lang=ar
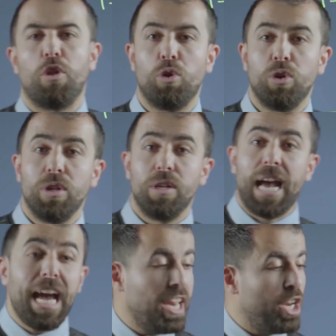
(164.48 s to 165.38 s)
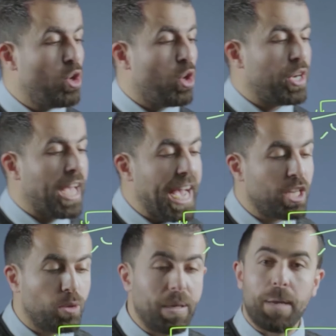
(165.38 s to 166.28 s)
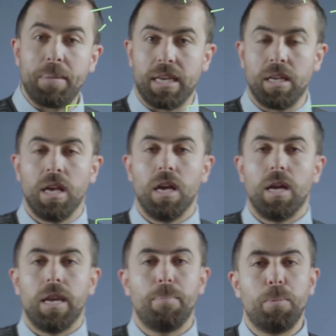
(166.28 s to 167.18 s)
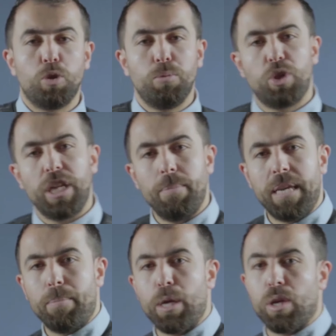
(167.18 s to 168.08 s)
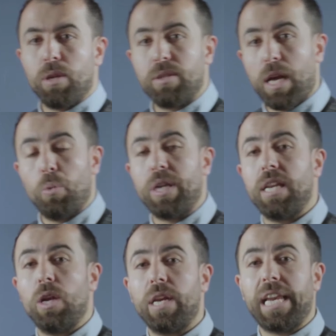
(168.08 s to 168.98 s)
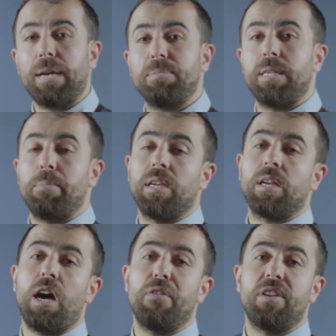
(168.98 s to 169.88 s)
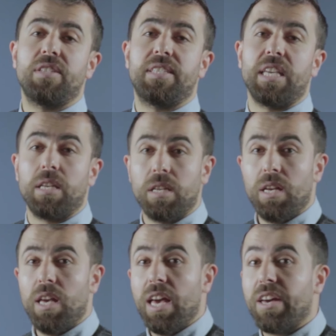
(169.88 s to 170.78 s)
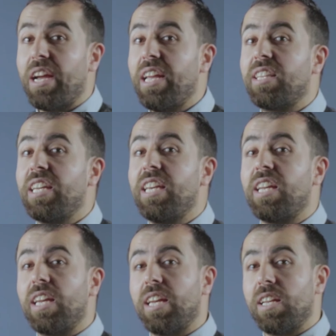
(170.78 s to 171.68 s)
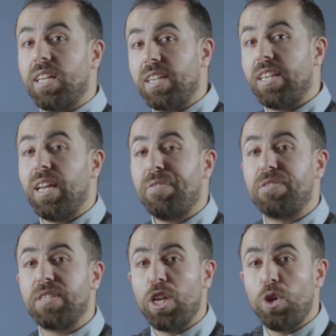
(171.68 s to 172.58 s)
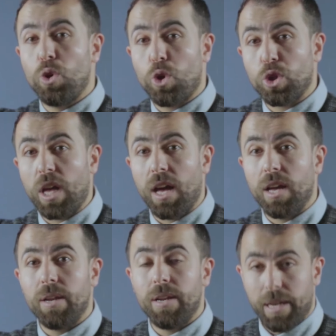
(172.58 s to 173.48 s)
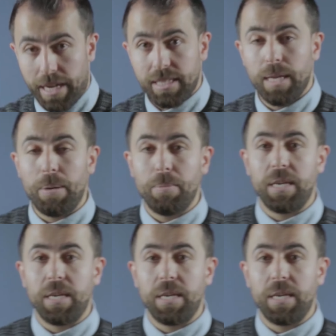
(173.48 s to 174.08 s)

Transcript: وضعه؟ هل إنه نهايته من اليمين لما بده يمشي لي من اليمين تعويض اللي الخمسة بالقاف للسين راح يعطيني نفس النقطة عندما